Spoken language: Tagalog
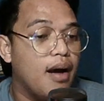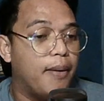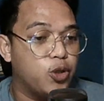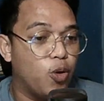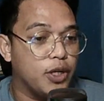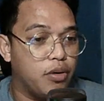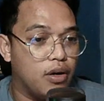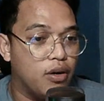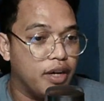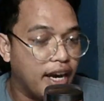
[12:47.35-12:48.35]
pagtuon
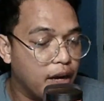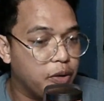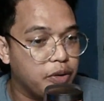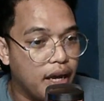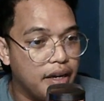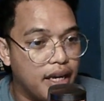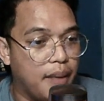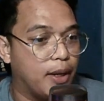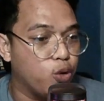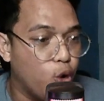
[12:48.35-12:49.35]
katoliko nga nagurunta di
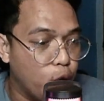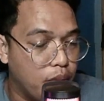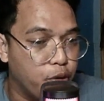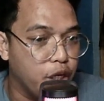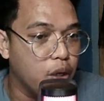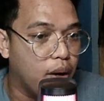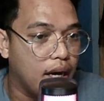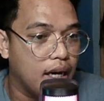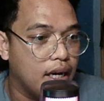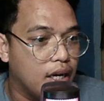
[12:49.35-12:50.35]
kay magtukod pa mo ginyo
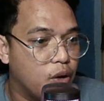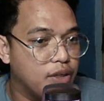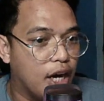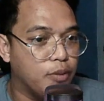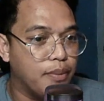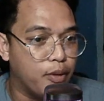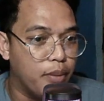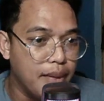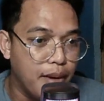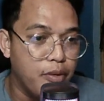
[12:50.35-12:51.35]
ha unya ako man
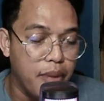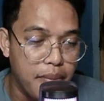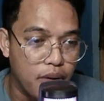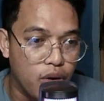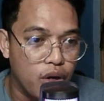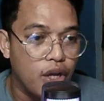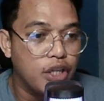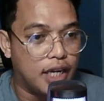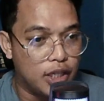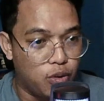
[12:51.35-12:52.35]
problema mong membro
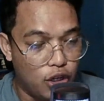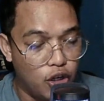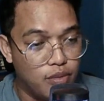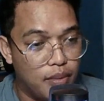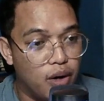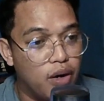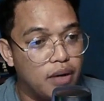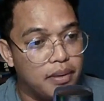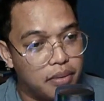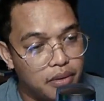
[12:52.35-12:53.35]
sa katoliko mo
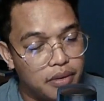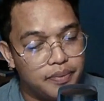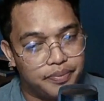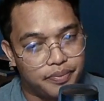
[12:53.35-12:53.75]
manguhag membro.